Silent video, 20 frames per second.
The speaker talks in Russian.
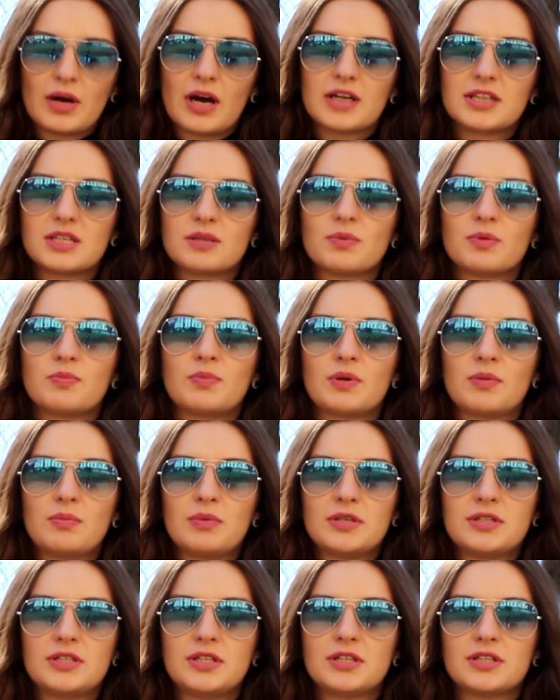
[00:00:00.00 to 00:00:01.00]
хотя бы
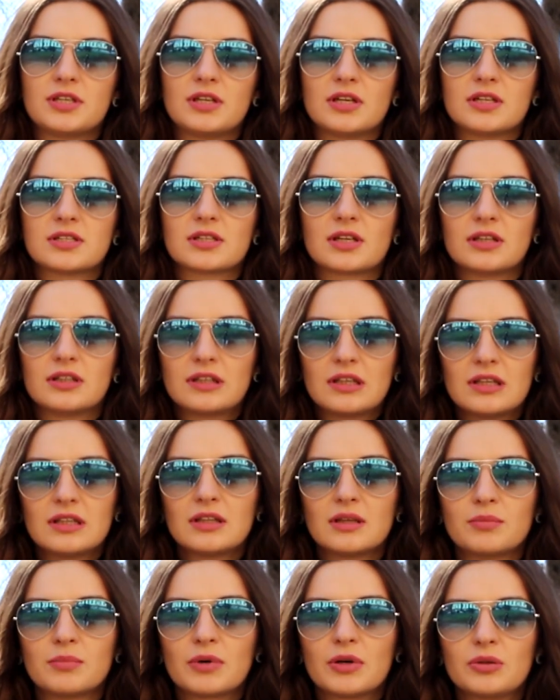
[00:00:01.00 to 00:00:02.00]
приблизительно с
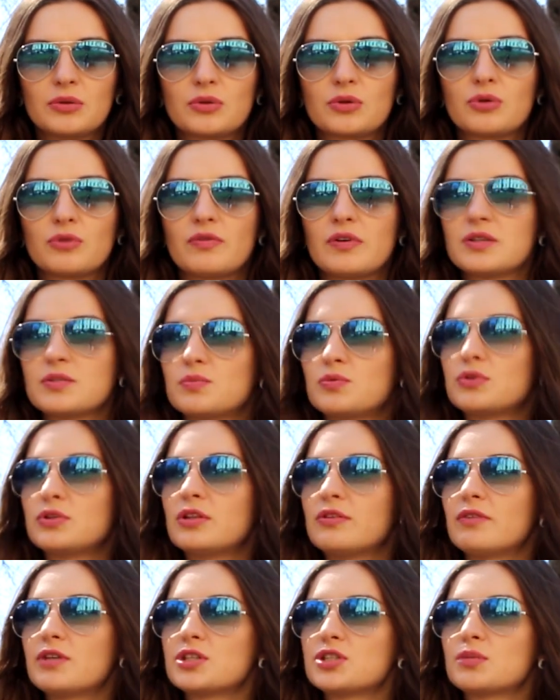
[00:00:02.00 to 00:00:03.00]
контентом, который у вас
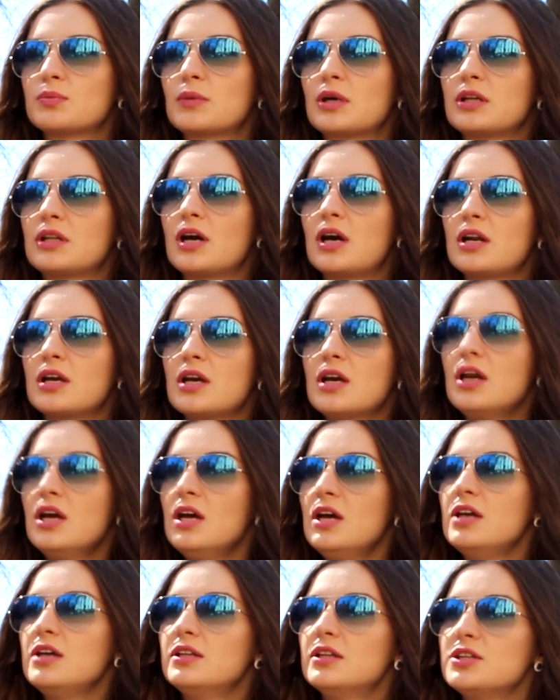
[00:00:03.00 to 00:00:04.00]
будет на вашем канале,
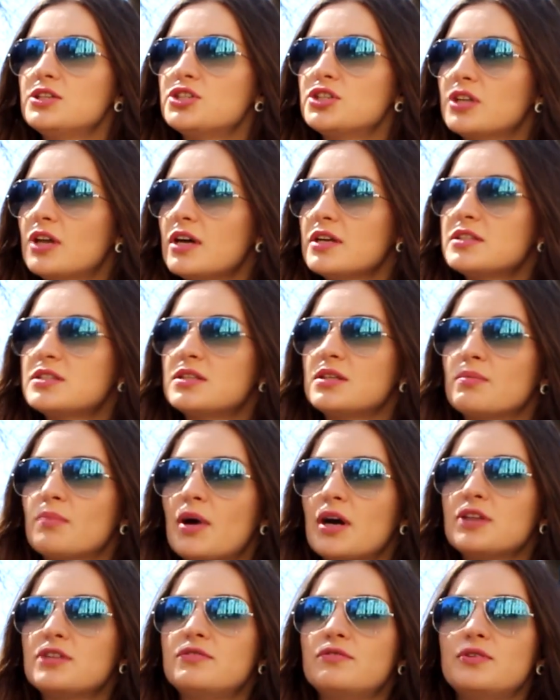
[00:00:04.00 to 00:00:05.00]
и начинать
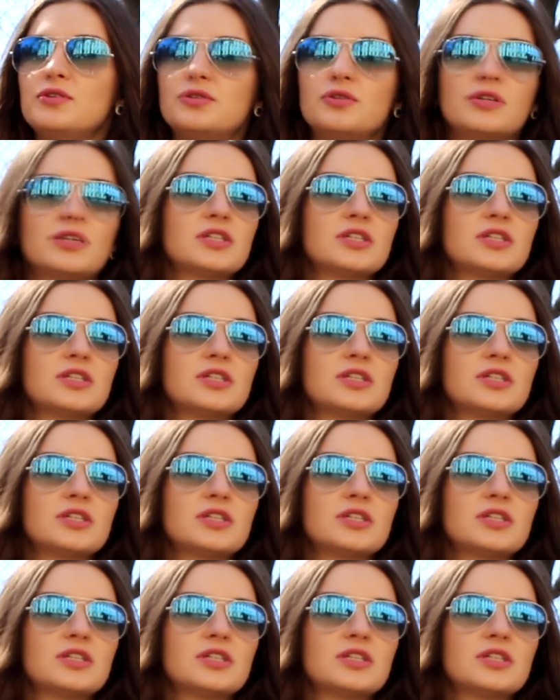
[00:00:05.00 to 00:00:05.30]
снимать видео.